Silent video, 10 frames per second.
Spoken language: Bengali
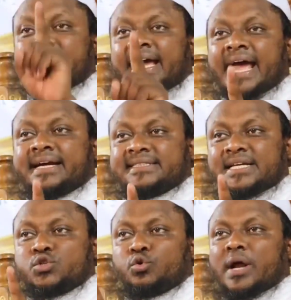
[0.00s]
থেকে
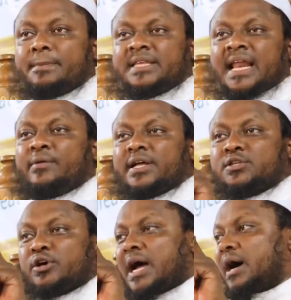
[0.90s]
একটা সুর
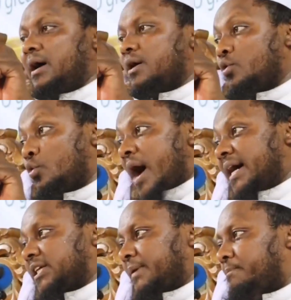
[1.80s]
তেলাওয়াত করা
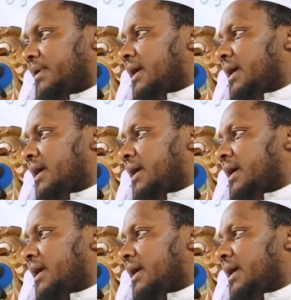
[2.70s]
ওয়াজিব